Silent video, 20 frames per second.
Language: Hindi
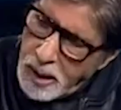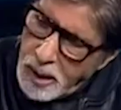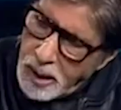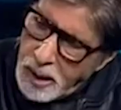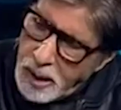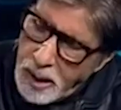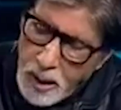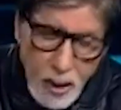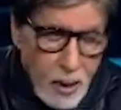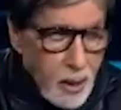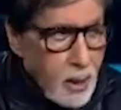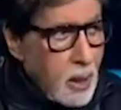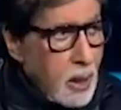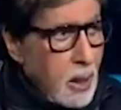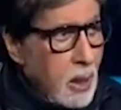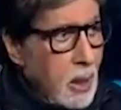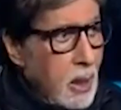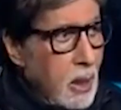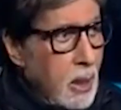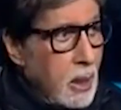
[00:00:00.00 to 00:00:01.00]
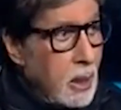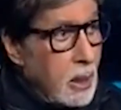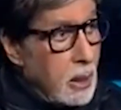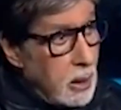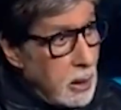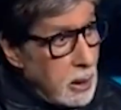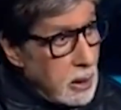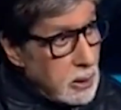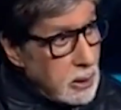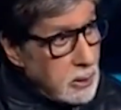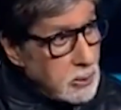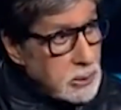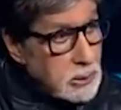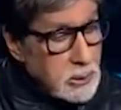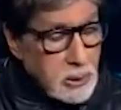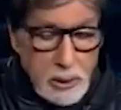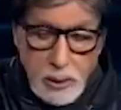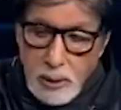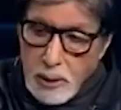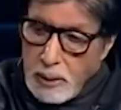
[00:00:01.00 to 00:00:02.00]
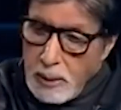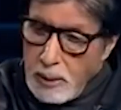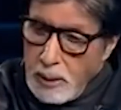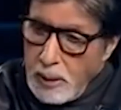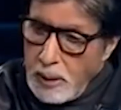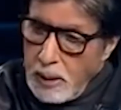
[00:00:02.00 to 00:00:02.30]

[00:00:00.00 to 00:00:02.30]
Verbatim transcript: a merchant. He used to deal in